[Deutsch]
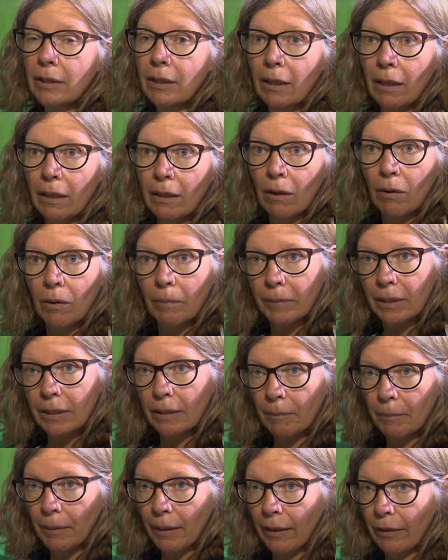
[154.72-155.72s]
die dann auch mit
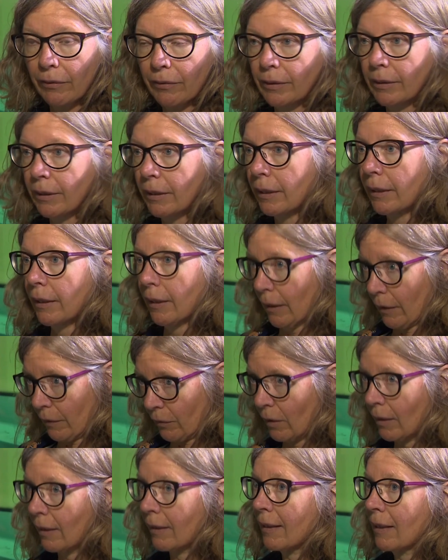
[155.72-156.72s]
dabei sind,
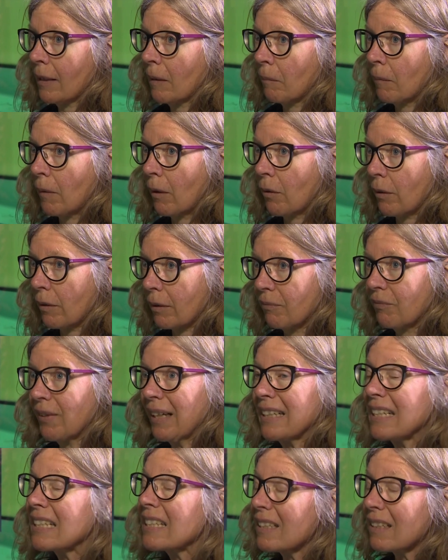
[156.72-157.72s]
sondern eben auch
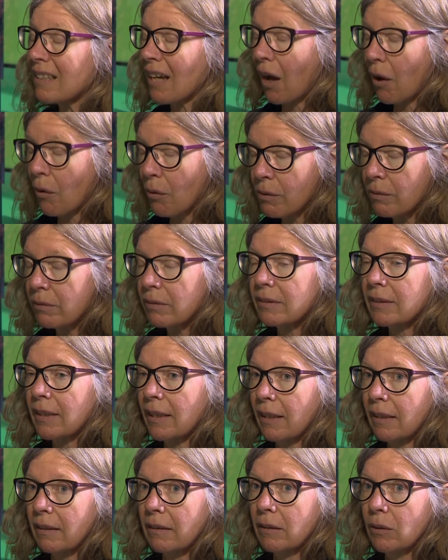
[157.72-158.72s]
wirklich die
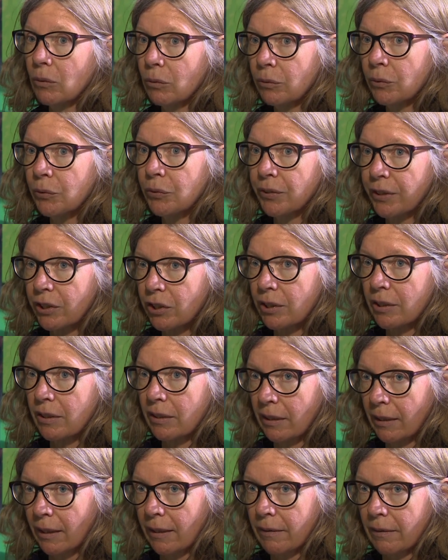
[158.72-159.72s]
Tausende an Jungfisch,
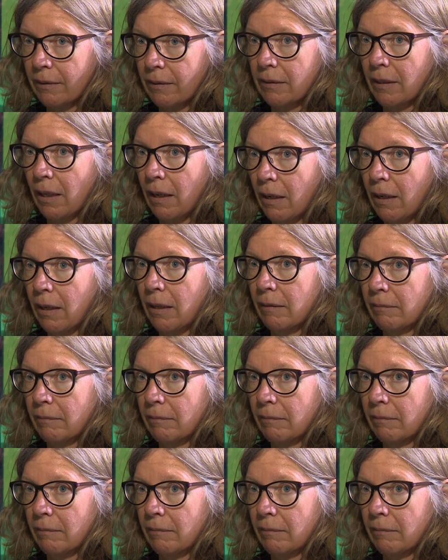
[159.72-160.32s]
die jetzt da